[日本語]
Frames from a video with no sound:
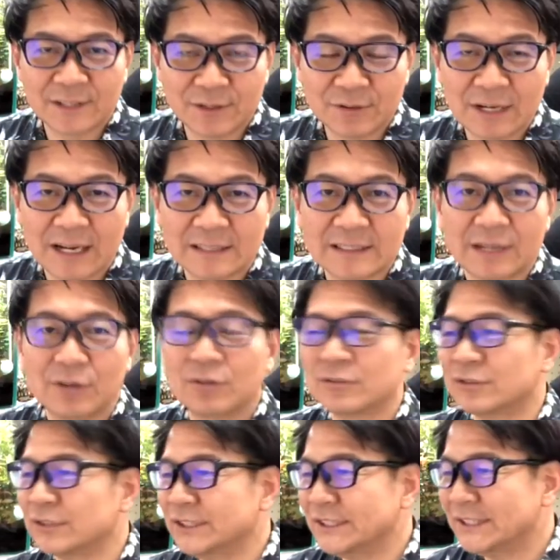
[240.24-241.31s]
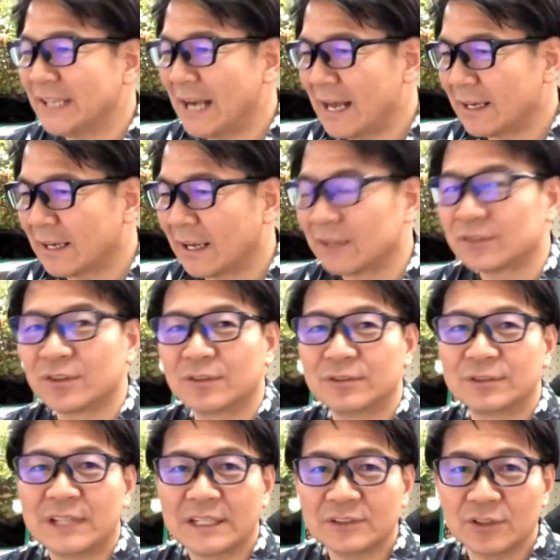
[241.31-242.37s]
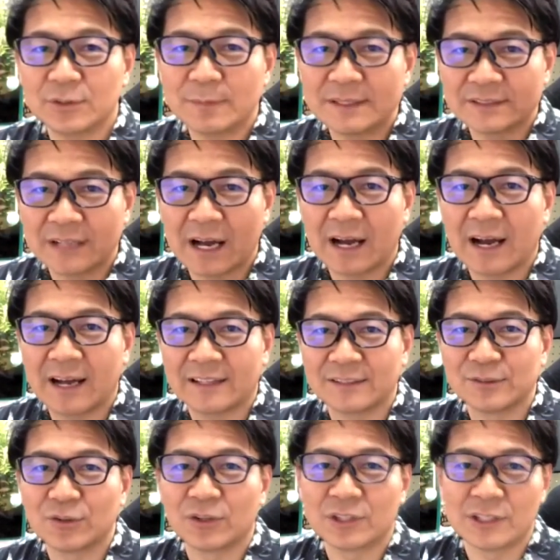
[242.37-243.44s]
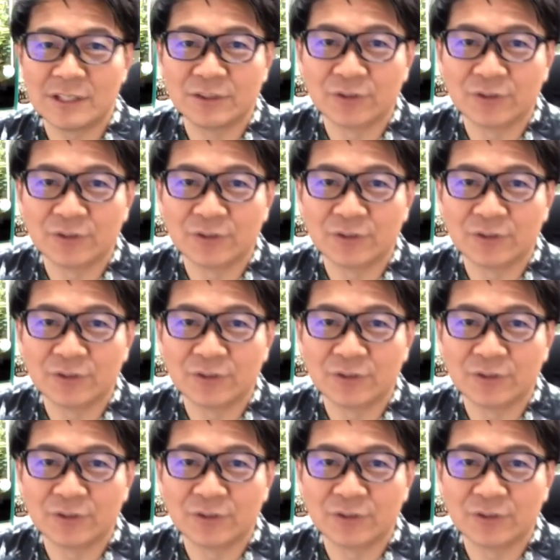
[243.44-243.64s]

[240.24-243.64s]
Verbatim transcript: か旗を苦にしてないかその2つをまず考えて動き